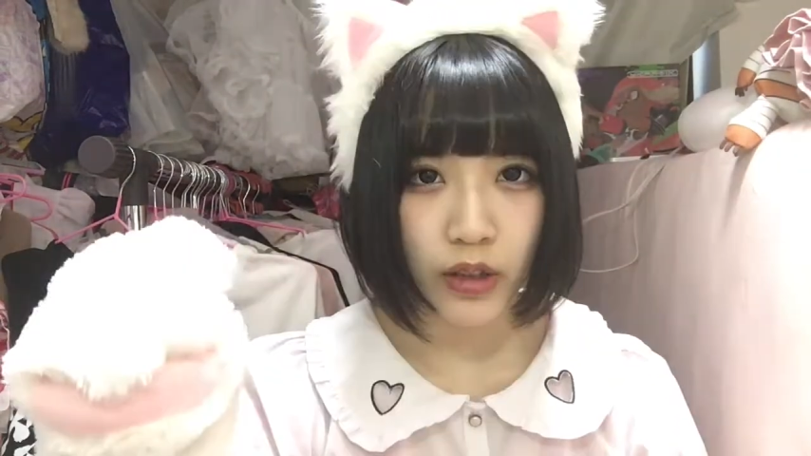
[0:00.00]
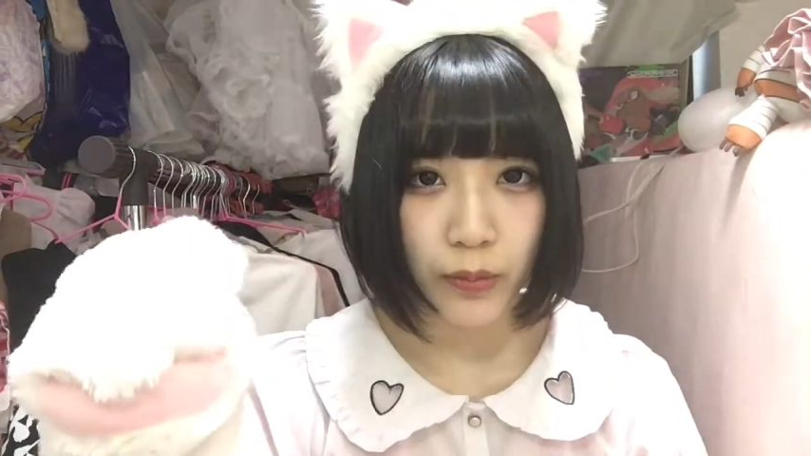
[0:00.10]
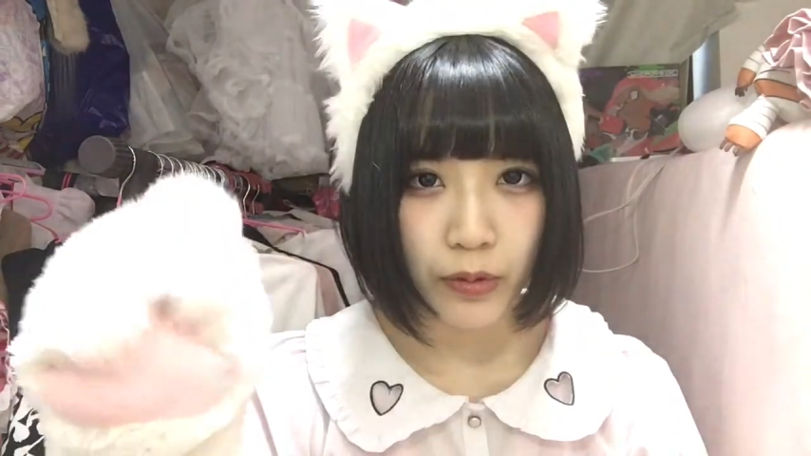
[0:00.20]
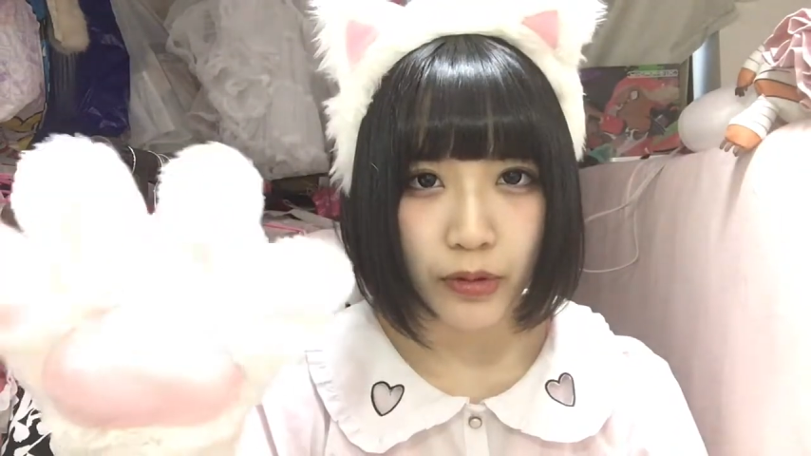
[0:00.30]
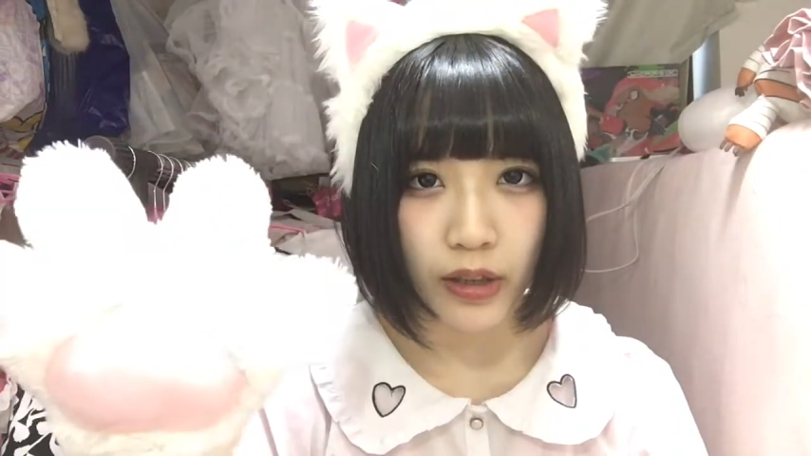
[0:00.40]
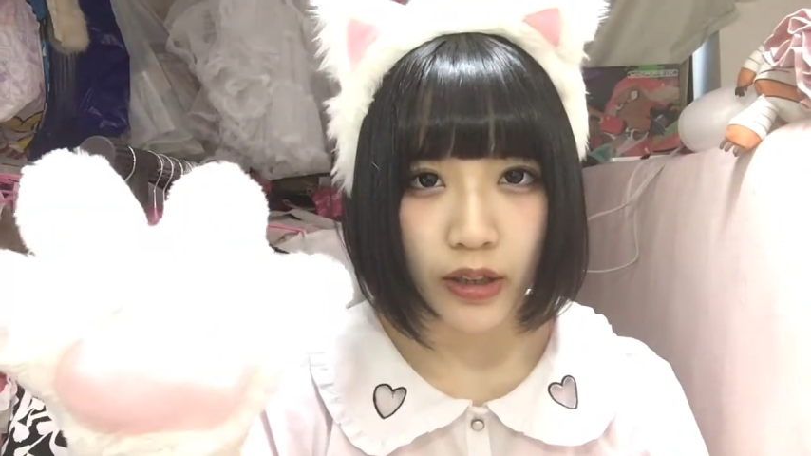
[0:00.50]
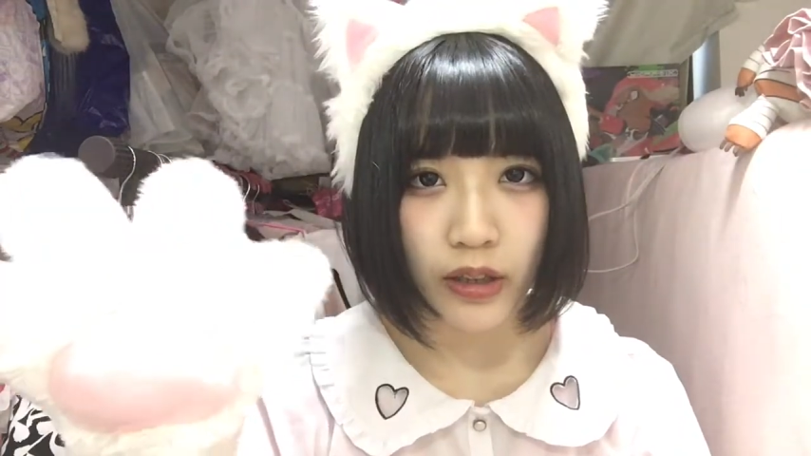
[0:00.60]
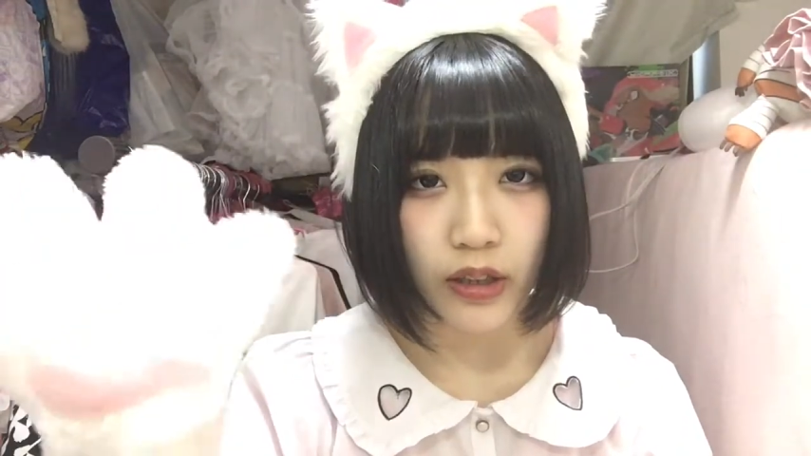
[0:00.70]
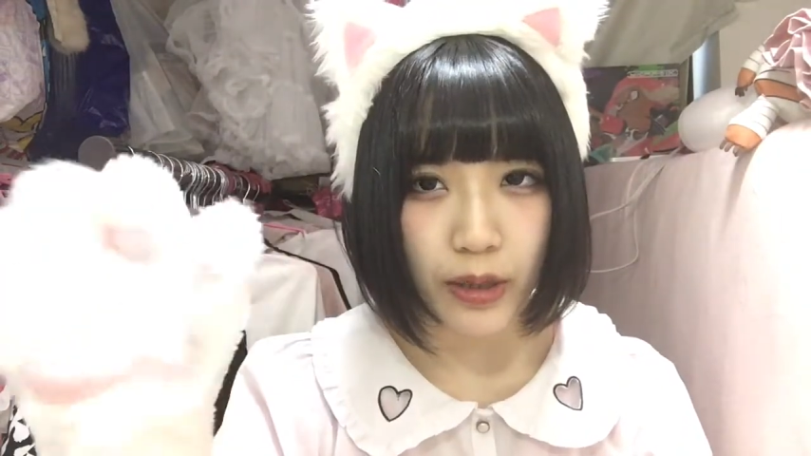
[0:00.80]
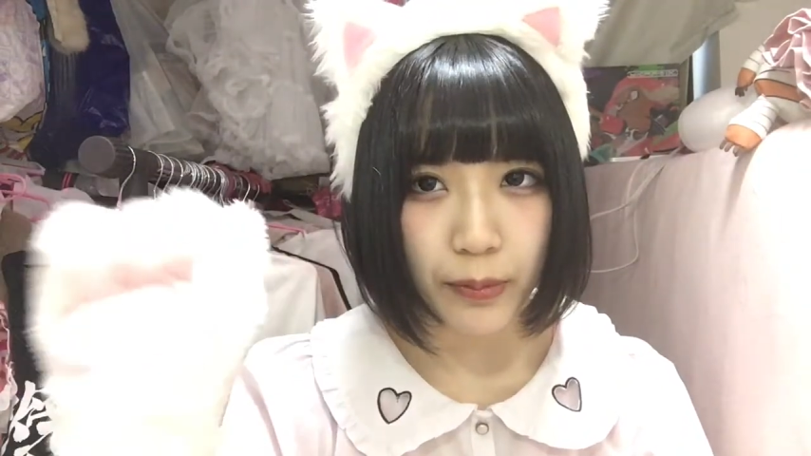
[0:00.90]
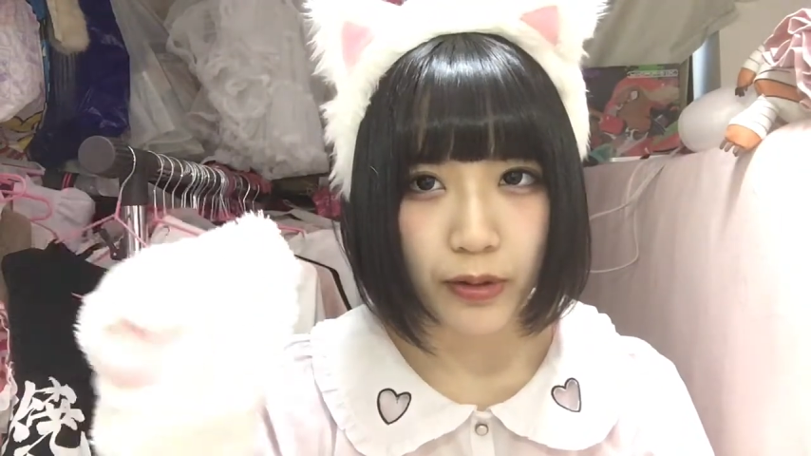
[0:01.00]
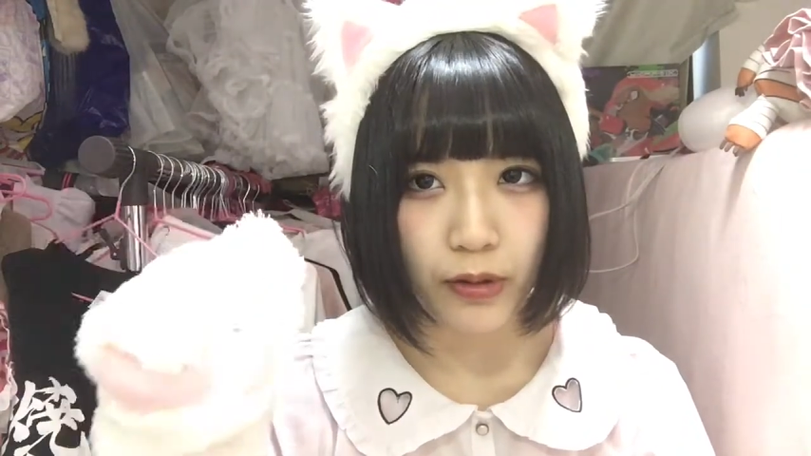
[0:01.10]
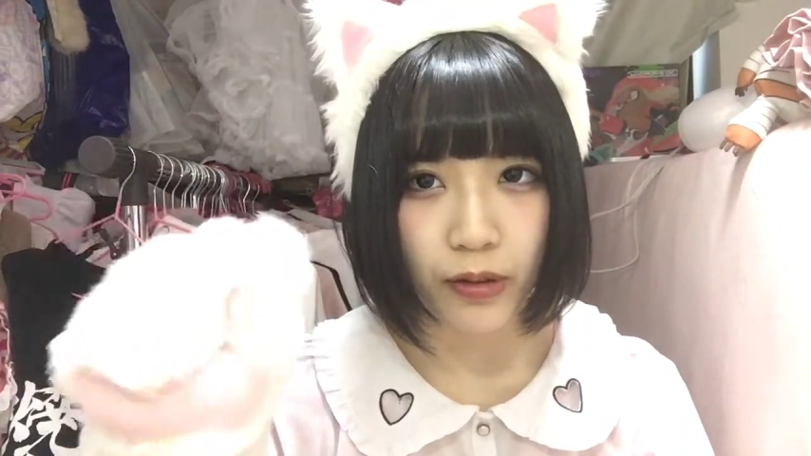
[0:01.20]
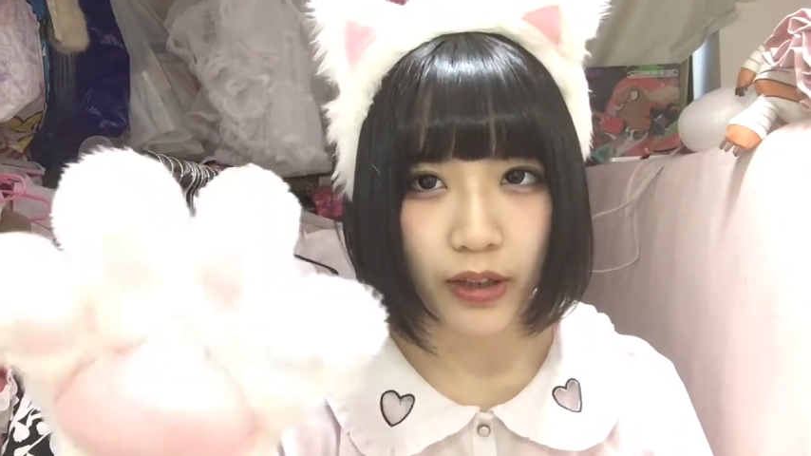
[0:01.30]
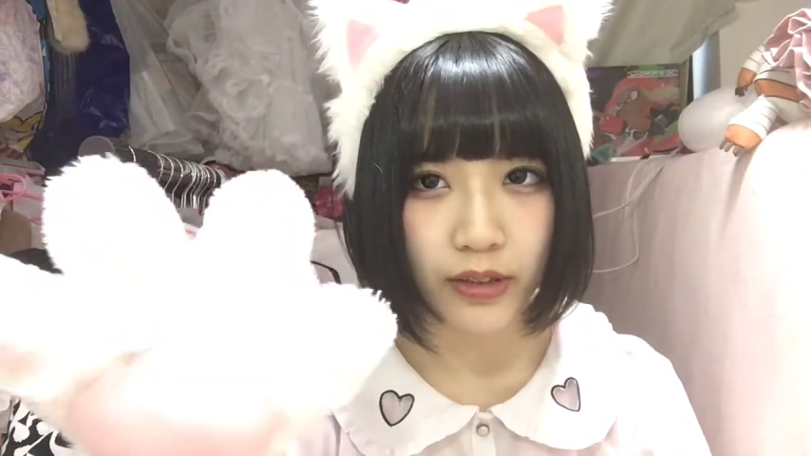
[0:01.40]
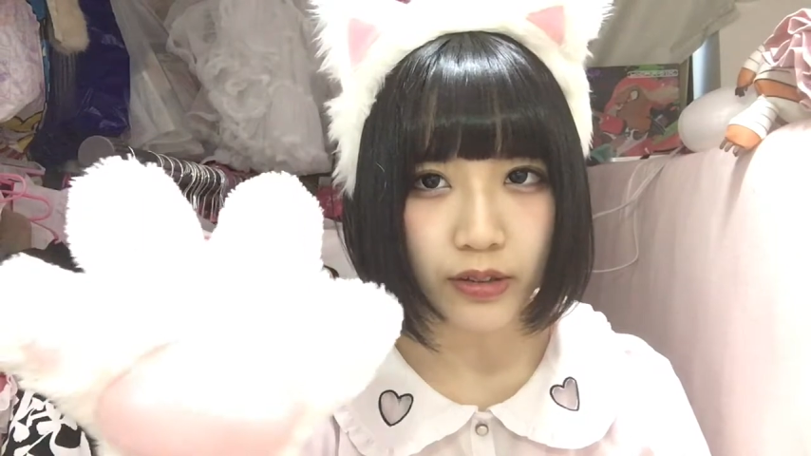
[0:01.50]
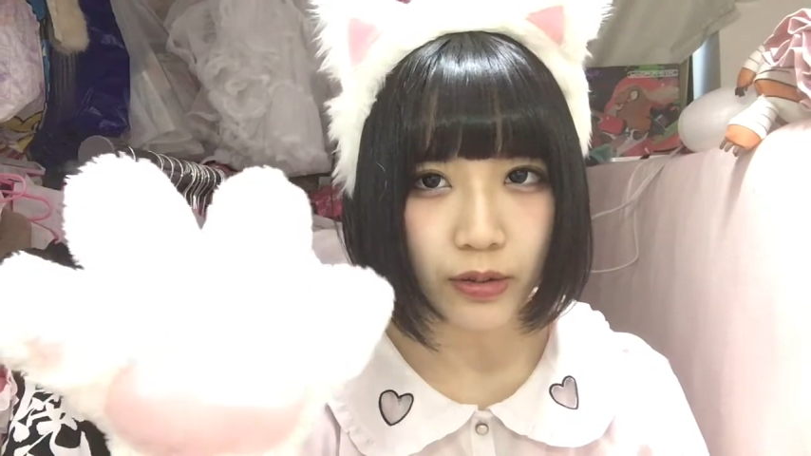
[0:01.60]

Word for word: ケモフレ獣フレンズ